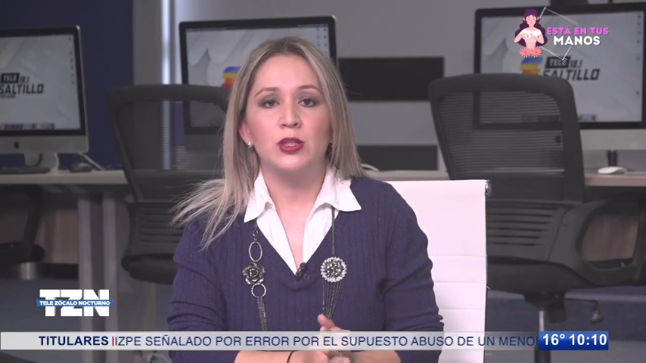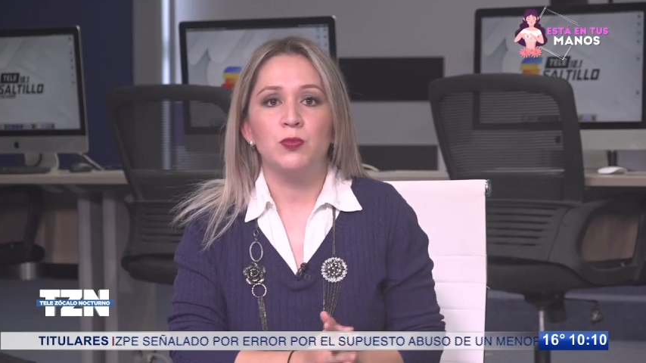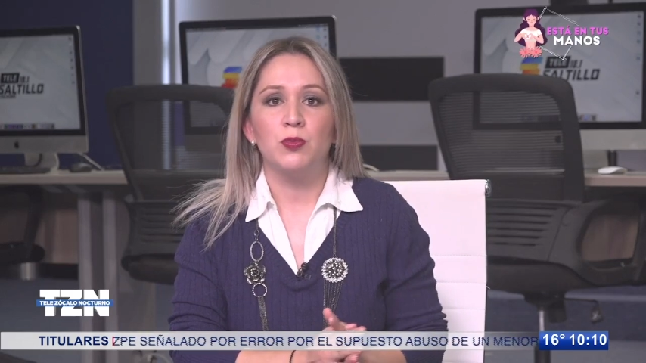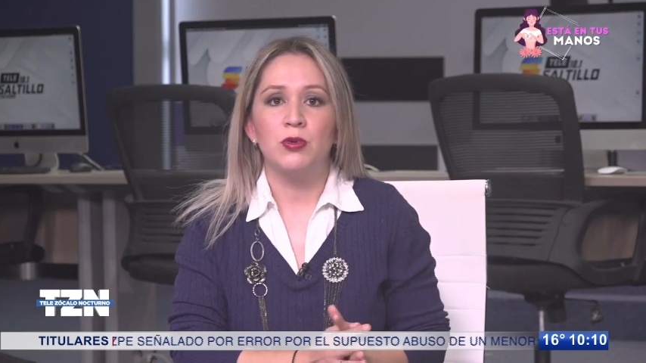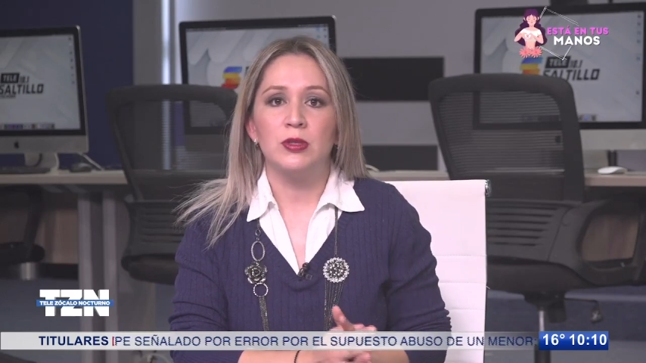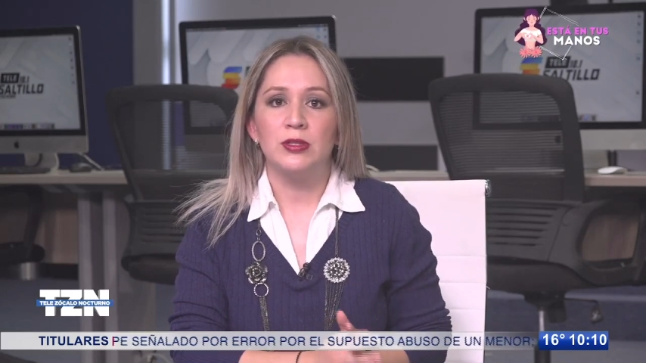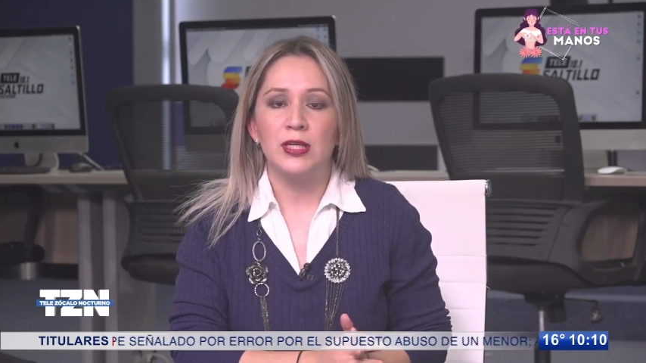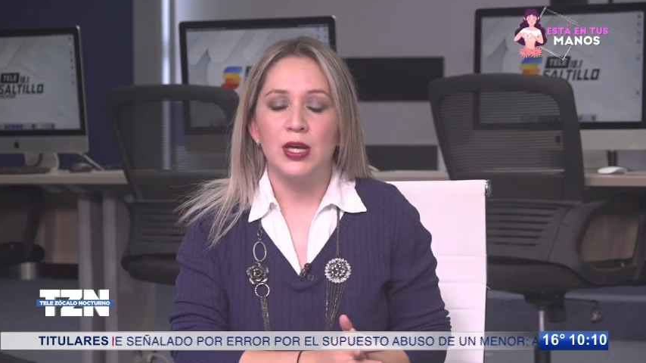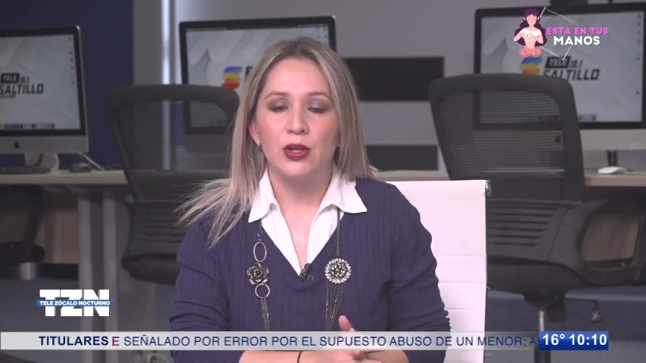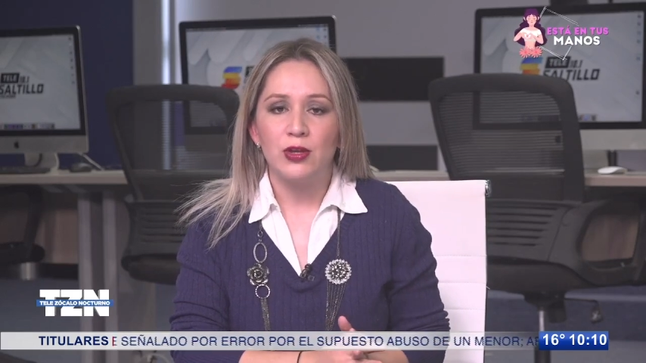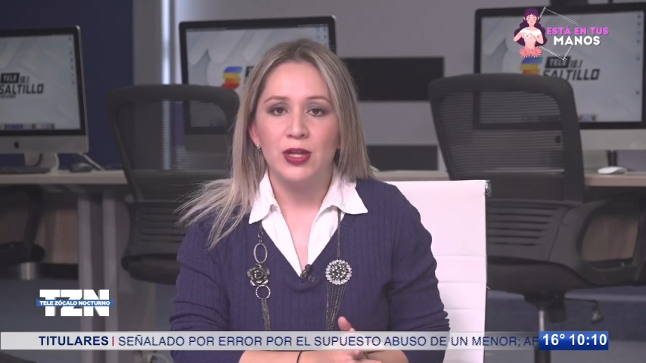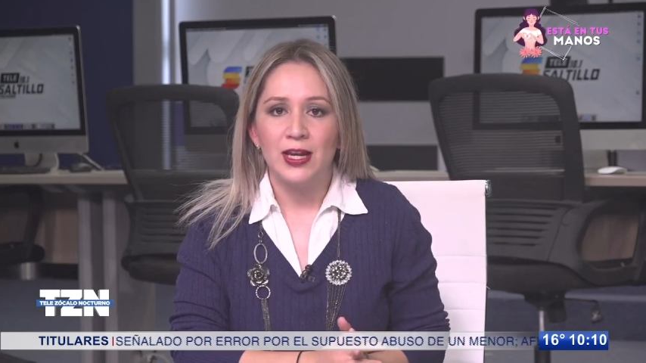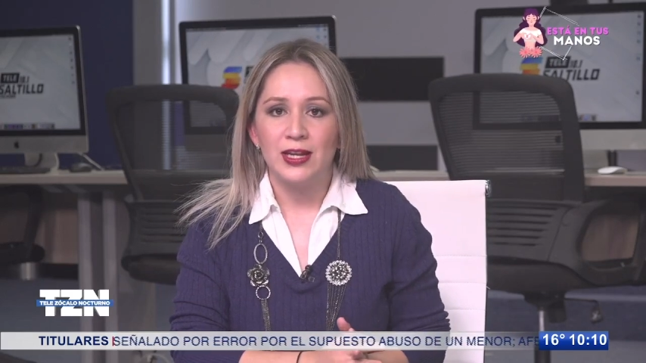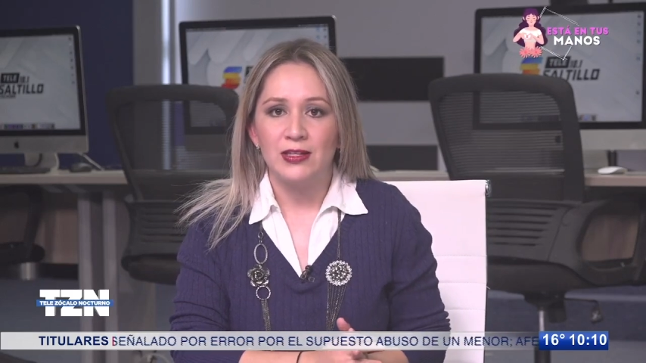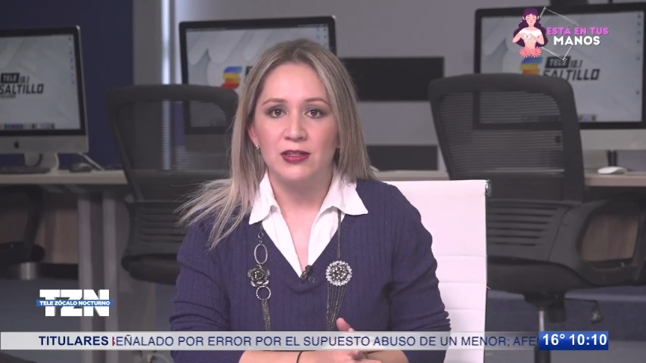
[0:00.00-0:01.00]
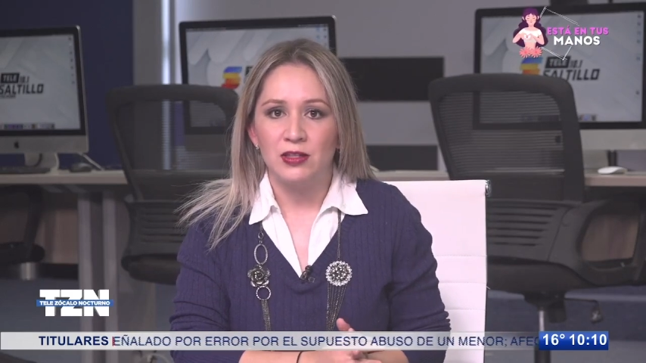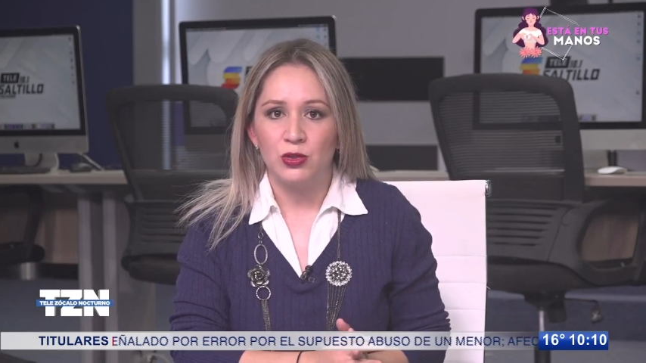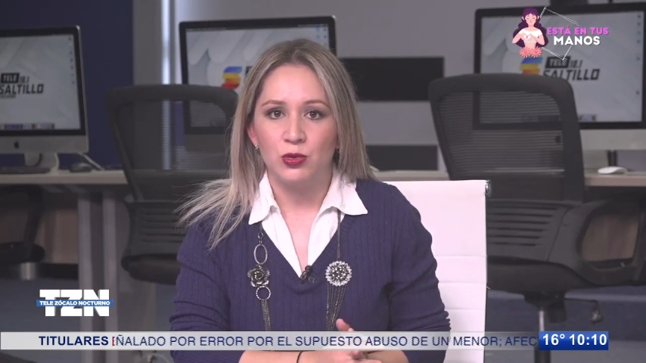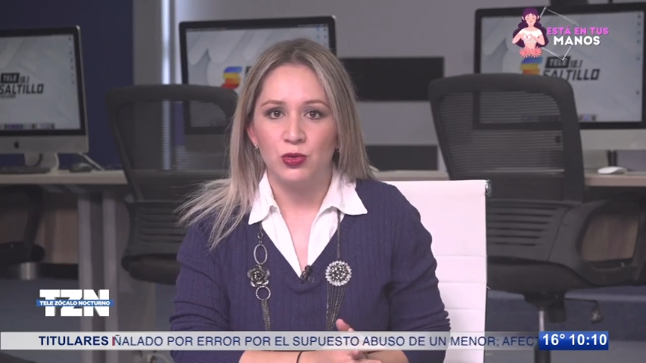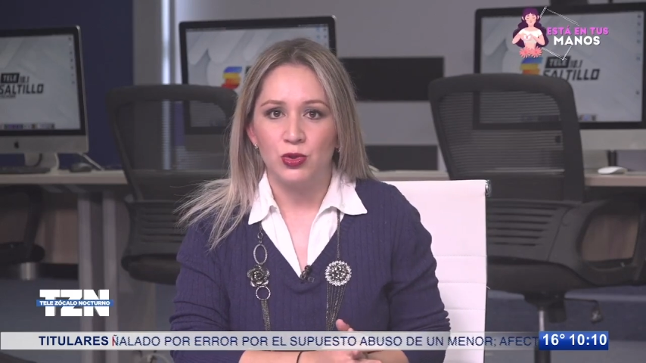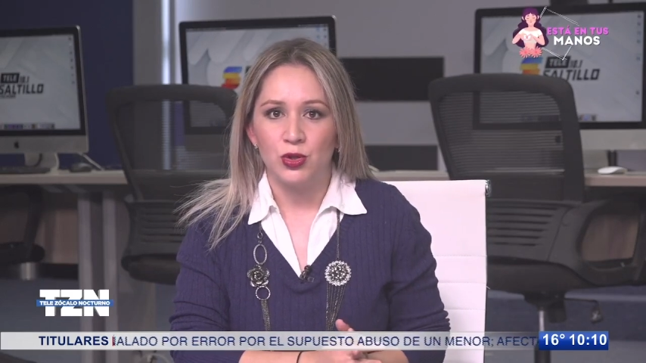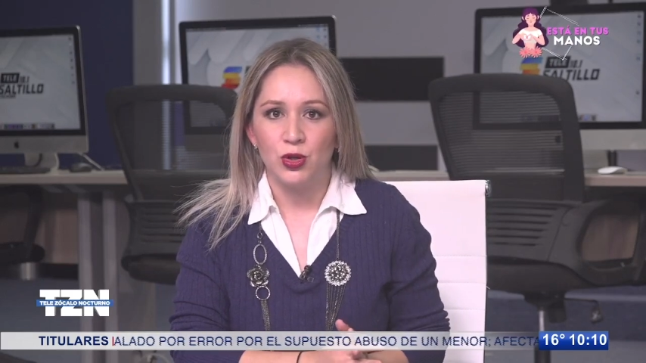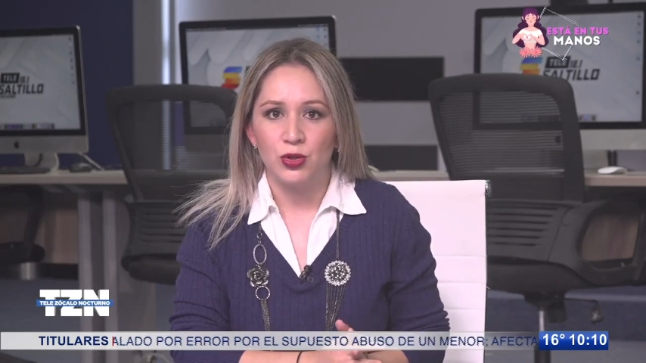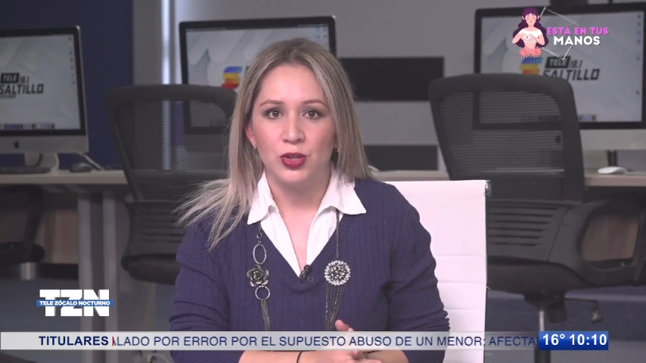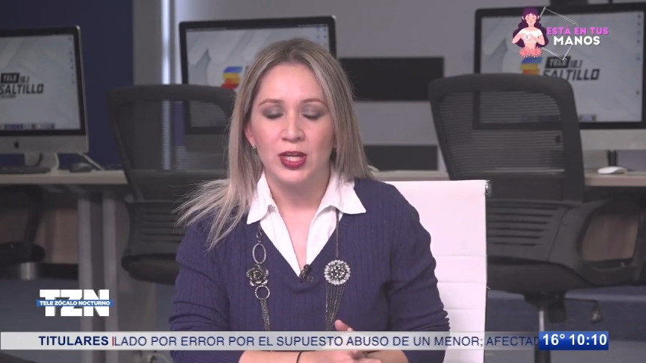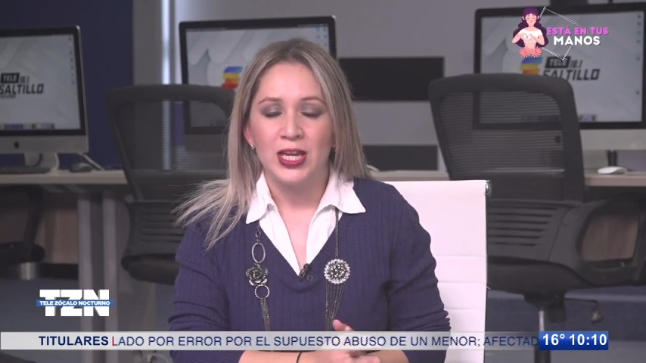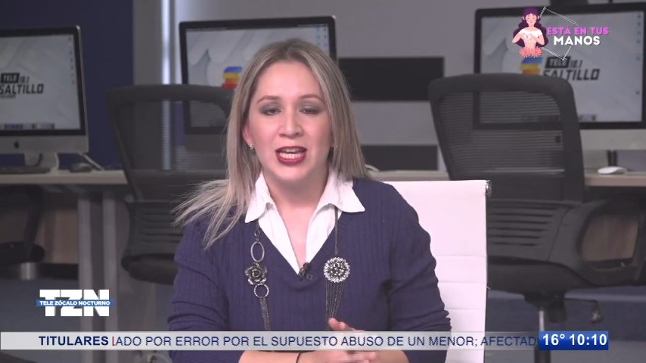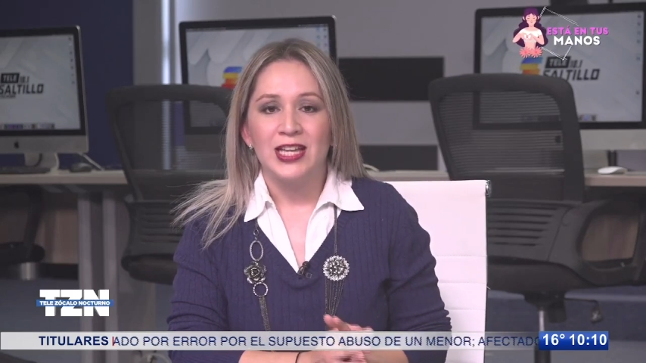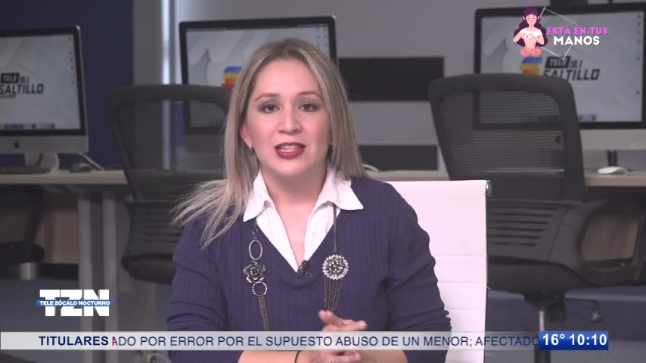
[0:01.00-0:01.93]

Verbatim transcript: expulsado de la institución